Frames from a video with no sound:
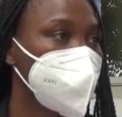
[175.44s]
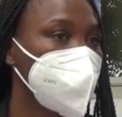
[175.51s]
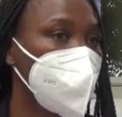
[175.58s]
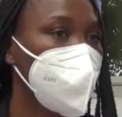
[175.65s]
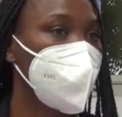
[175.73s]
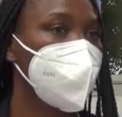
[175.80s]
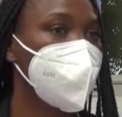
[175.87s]

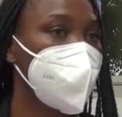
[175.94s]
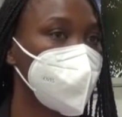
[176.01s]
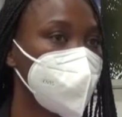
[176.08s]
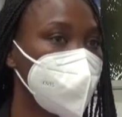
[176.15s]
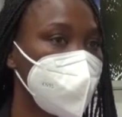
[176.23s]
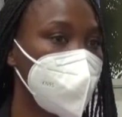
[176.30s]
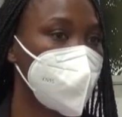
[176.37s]
como
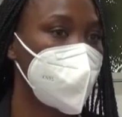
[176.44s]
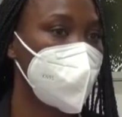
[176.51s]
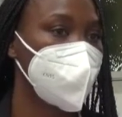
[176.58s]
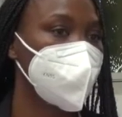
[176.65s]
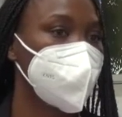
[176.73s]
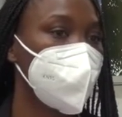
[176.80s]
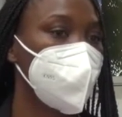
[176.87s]
podemos sanar.
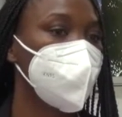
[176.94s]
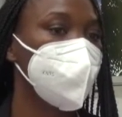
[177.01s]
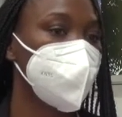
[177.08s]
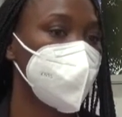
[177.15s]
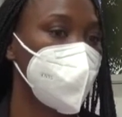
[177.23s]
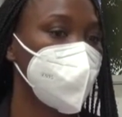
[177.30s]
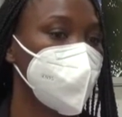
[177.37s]
Esse é um
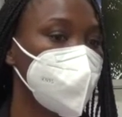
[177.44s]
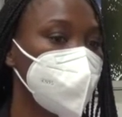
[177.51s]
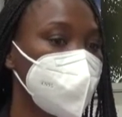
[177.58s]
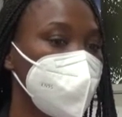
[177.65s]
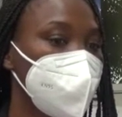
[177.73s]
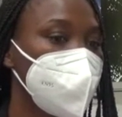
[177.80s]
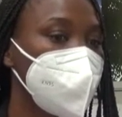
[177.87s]
dos pontos
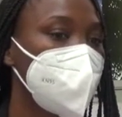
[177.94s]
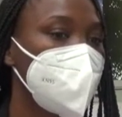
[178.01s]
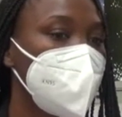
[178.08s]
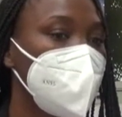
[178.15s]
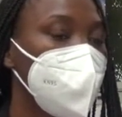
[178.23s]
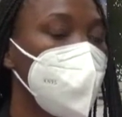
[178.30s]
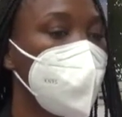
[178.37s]
que
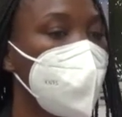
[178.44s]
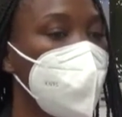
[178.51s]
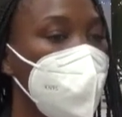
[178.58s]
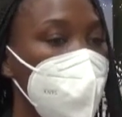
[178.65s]
logo